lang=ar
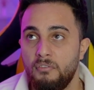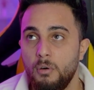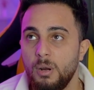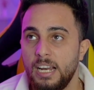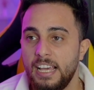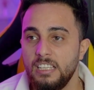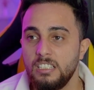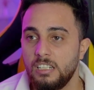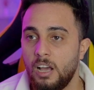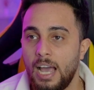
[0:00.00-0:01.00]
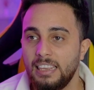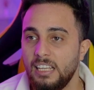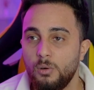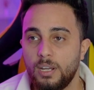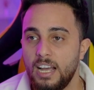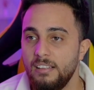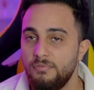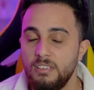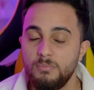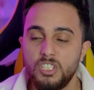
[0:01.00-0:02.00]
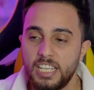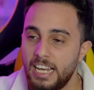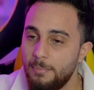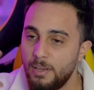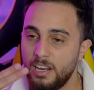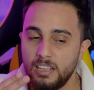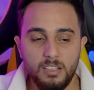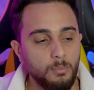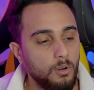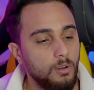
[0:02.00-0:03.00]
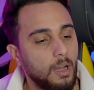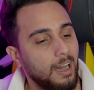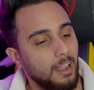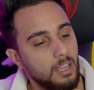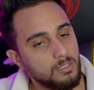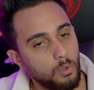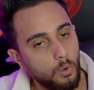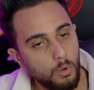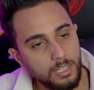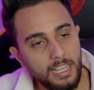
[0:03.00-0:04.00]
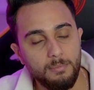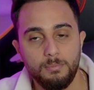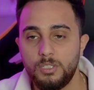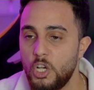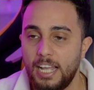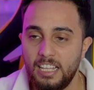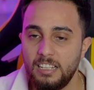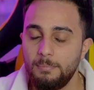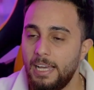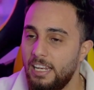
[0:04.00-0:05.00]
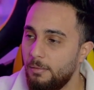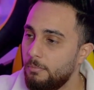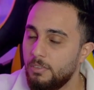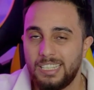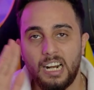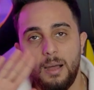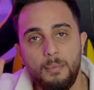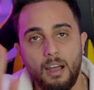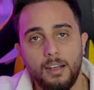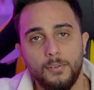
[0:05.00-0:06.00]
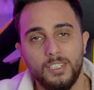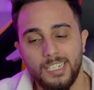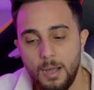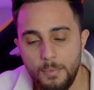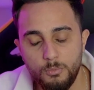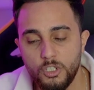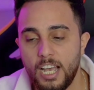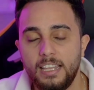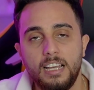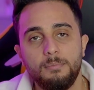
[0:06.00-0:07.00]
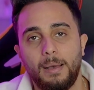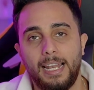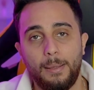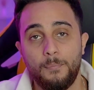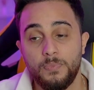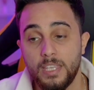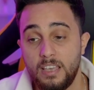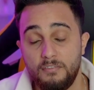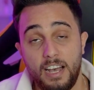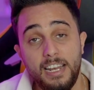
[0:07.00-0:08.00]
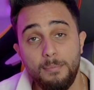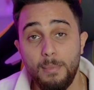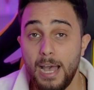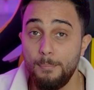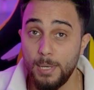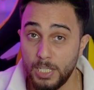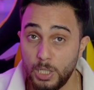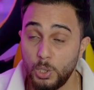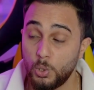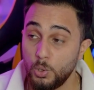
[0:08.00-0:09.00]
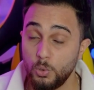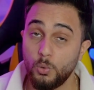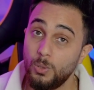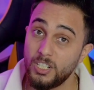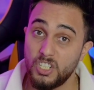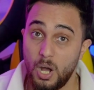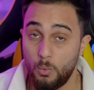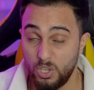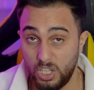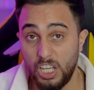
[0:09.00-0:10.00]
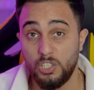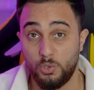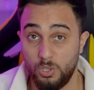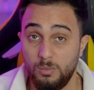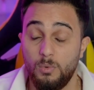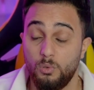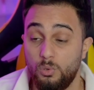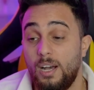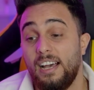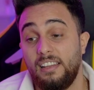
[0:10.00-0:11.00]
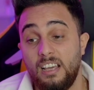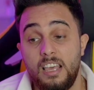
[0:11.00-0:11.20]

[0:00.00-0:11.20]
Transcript: فورا اي حتى لو كان في مشكله بيناتهم قلنا لهم خلاص خذ مشاهدات معلم دراما دراما مشاهدات معلم فانا ما عم بحكي لكم وارجع اوضح لكم الموضوع هذا